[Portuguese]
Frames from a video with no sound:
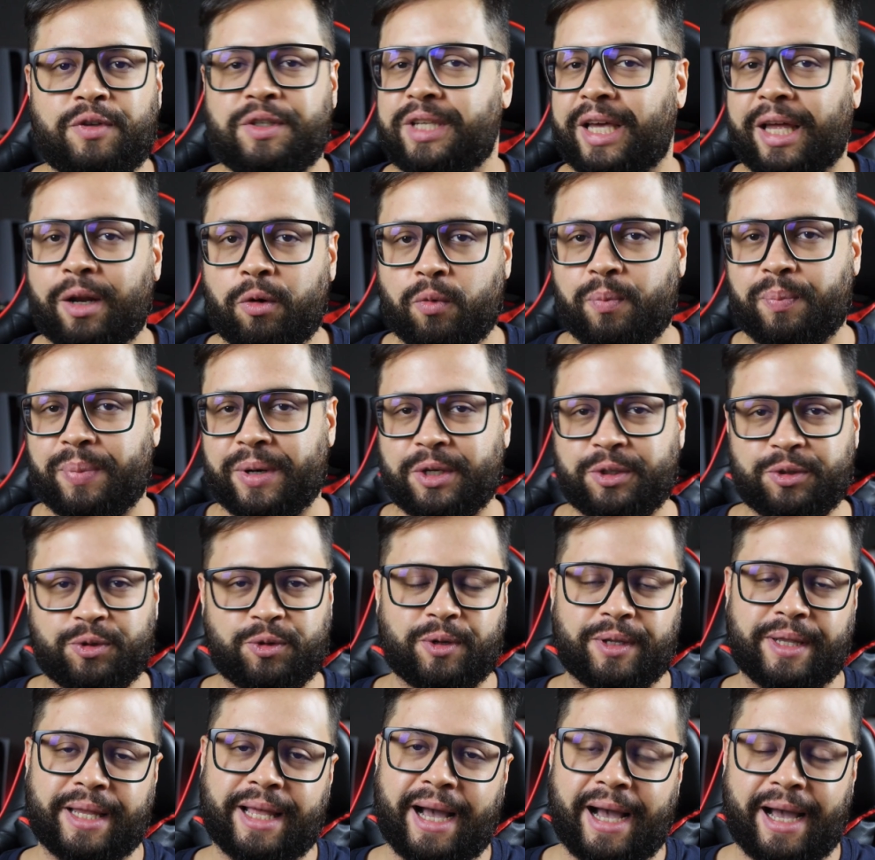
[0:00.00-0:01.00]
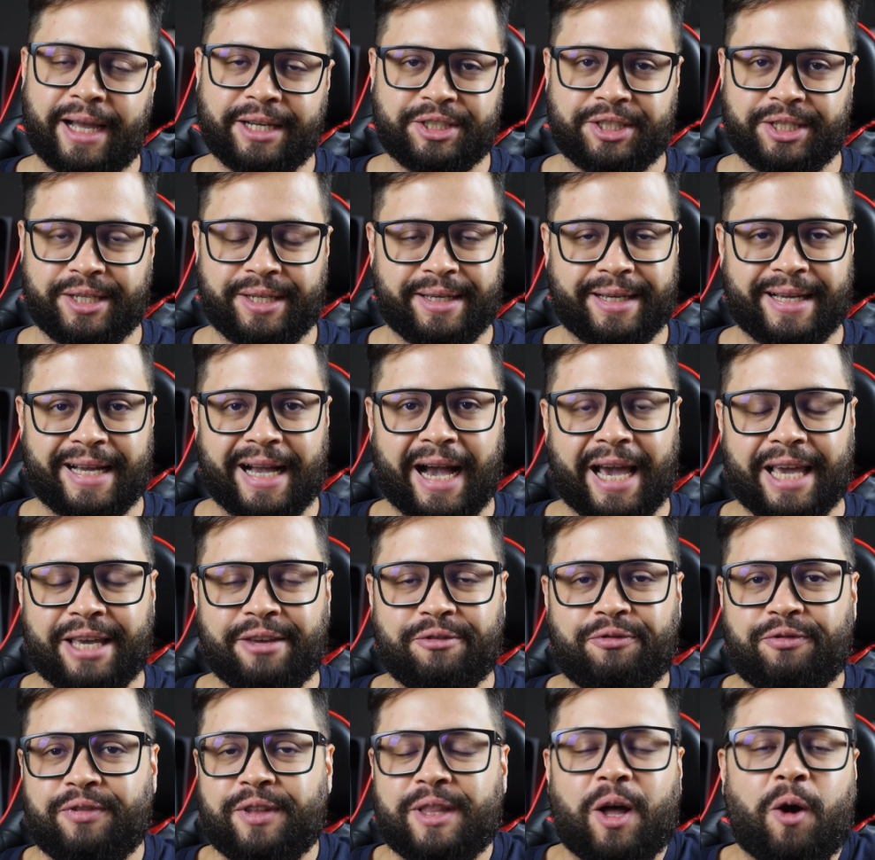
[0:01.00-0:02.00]
fizeram o personagem cair
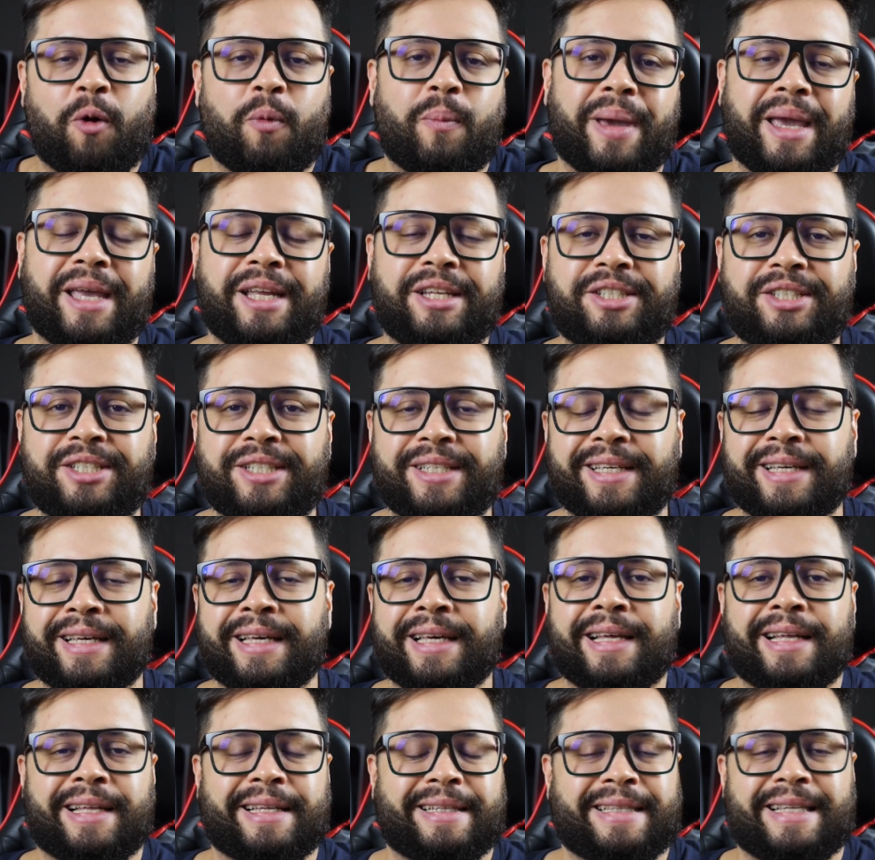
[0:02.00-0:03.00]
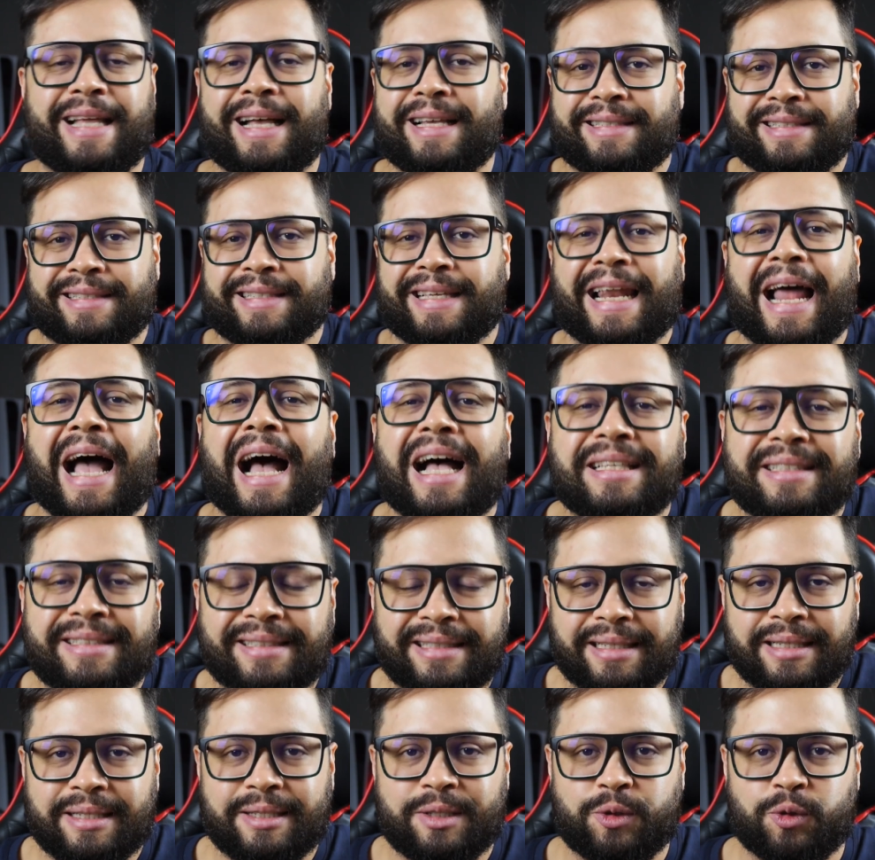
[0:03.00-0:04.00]
finalmente nas
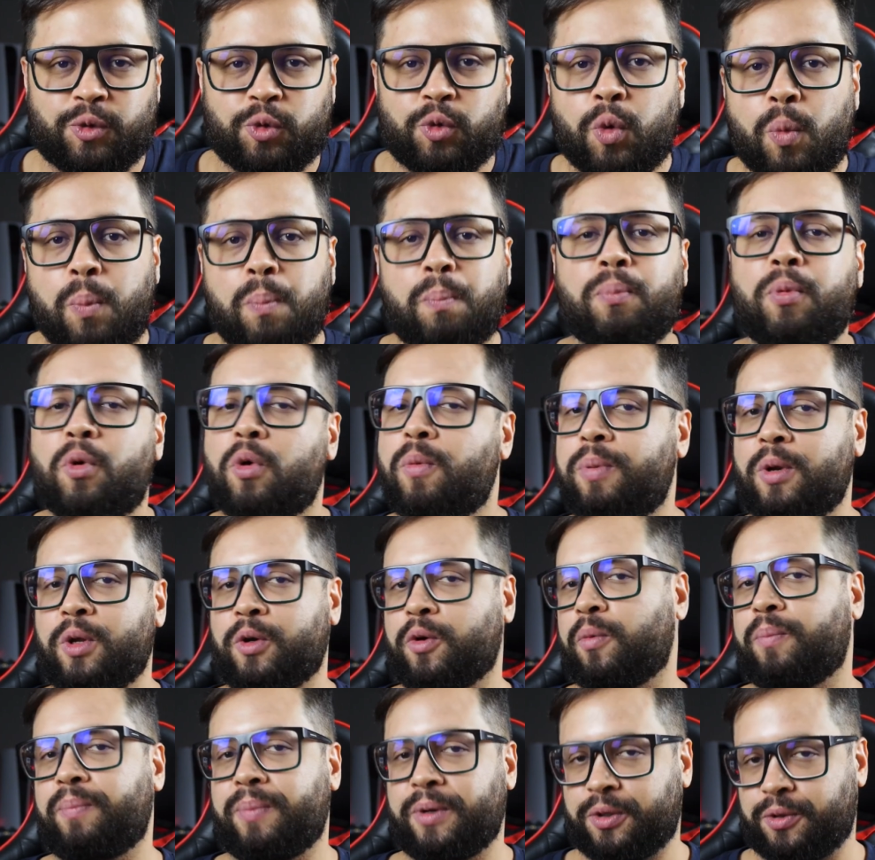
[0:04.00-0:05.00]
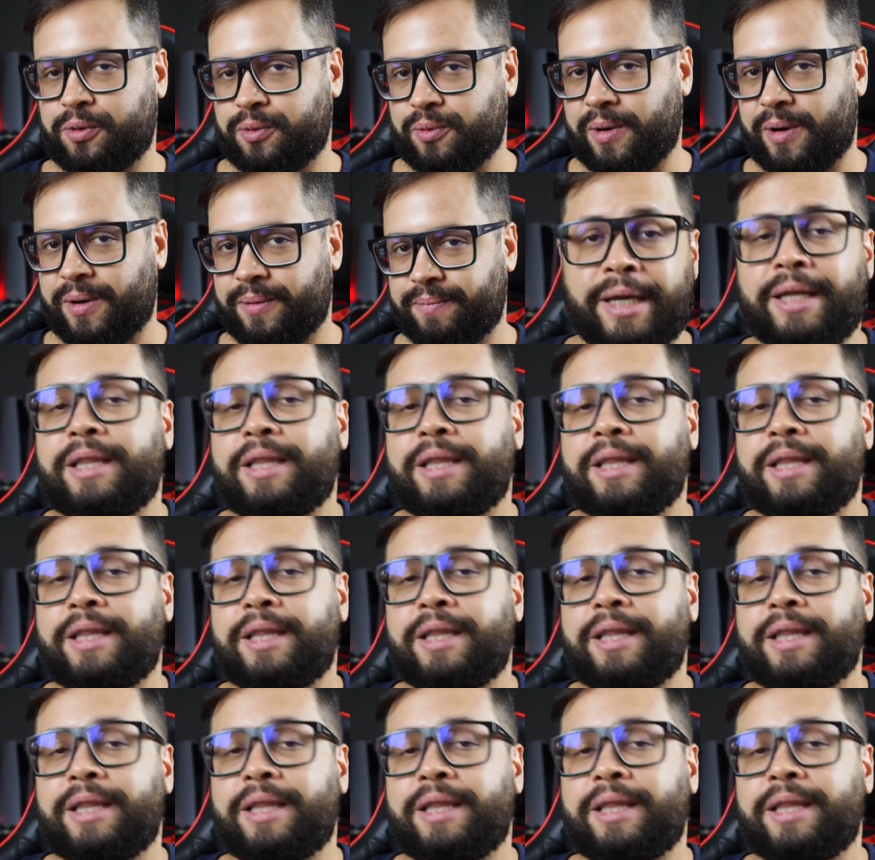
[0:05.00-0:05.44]
graças do público, pessoal.